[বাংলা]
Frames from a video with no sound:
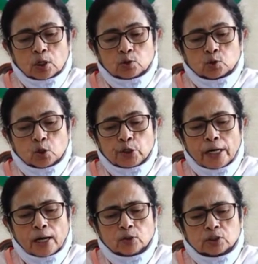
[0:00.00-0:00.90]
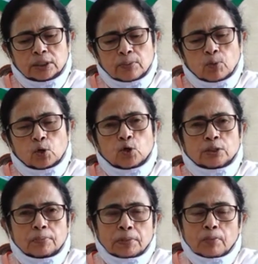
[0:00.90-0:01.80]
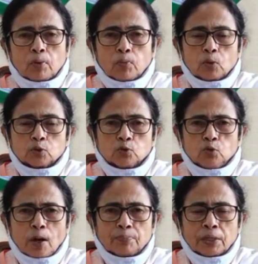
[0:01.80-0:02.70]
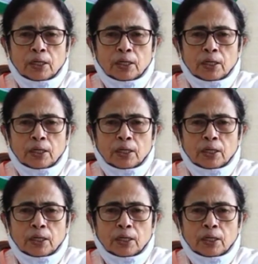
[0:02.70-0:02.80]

সুতরাং ষোলোই আগস্ট থেকে পনেরোই সেপ্টেম্বর পর্যন্ত